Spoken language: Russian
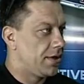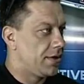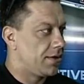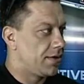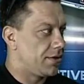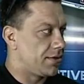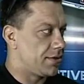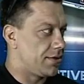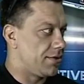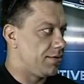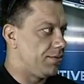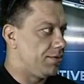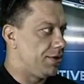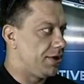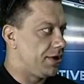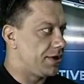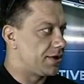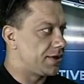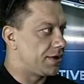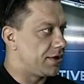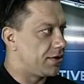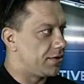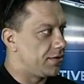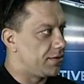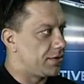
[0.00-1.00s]
То есть
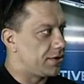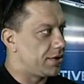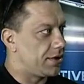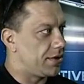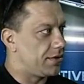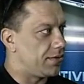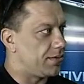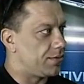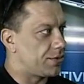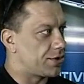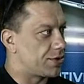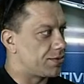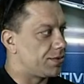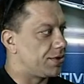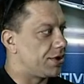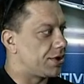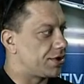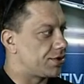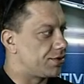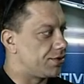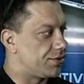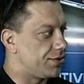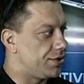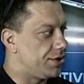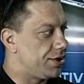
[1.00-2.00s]
любительские гонки, может быть, даже
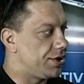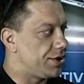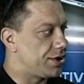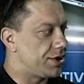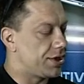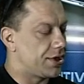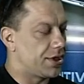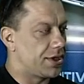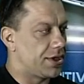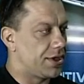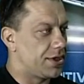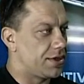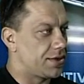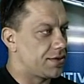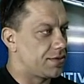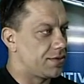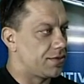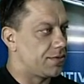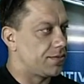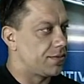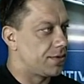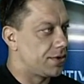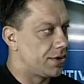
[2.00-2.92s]
турнирчик организуем.